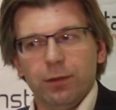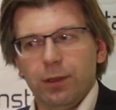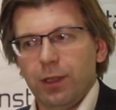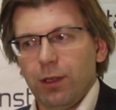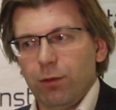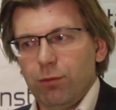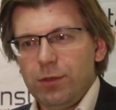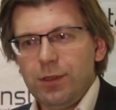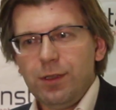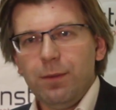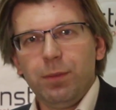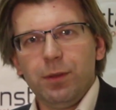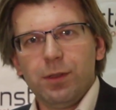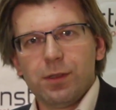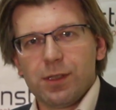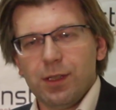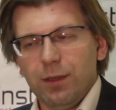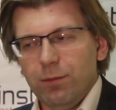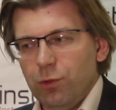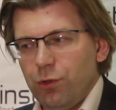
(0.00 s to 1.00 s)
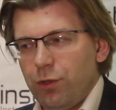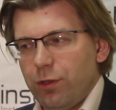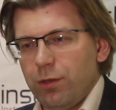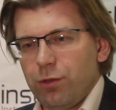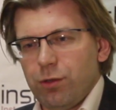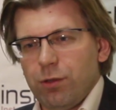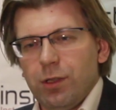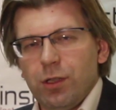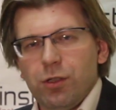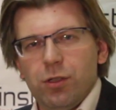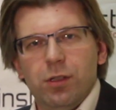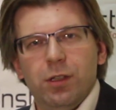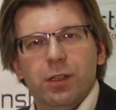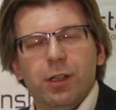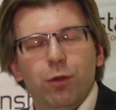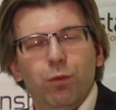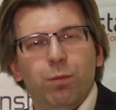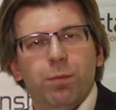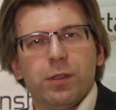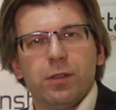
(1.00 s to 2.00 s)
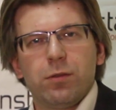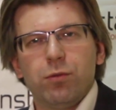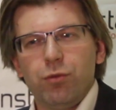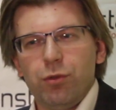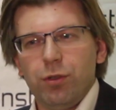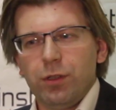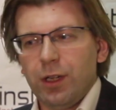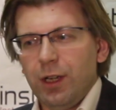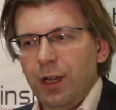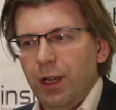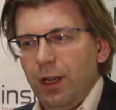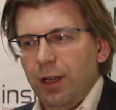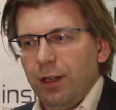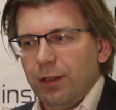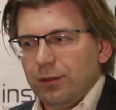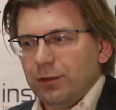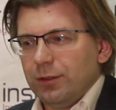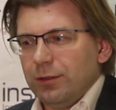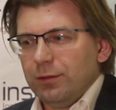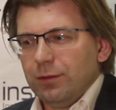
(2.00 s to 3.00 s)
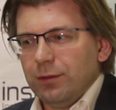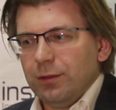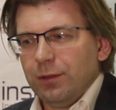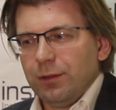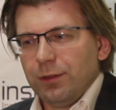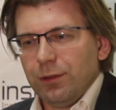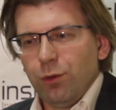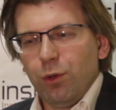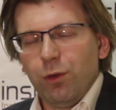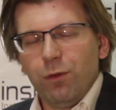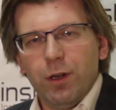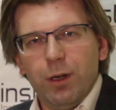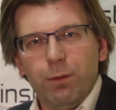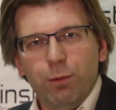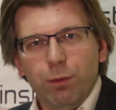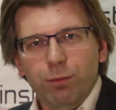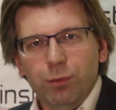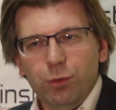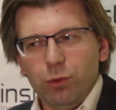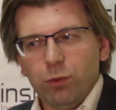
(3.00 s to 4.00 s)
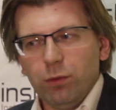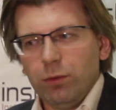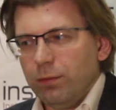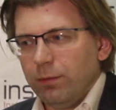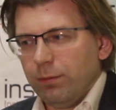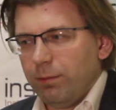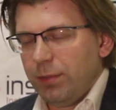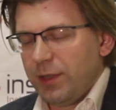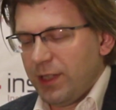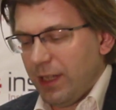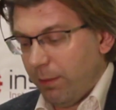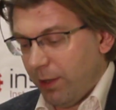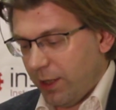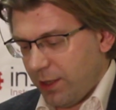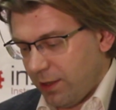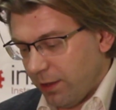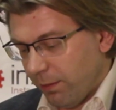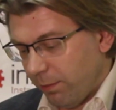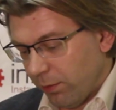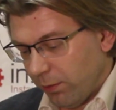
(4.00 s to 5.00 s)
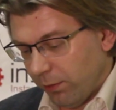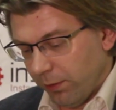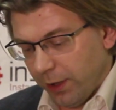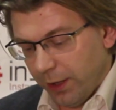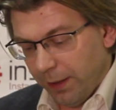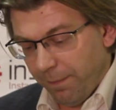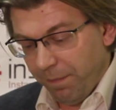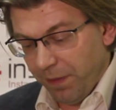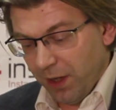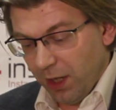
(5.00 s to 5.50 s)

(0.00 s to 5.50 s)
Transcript: До такой степени замучили, что даже не дают послушать э, новый альбом Тул. Безобразие полное.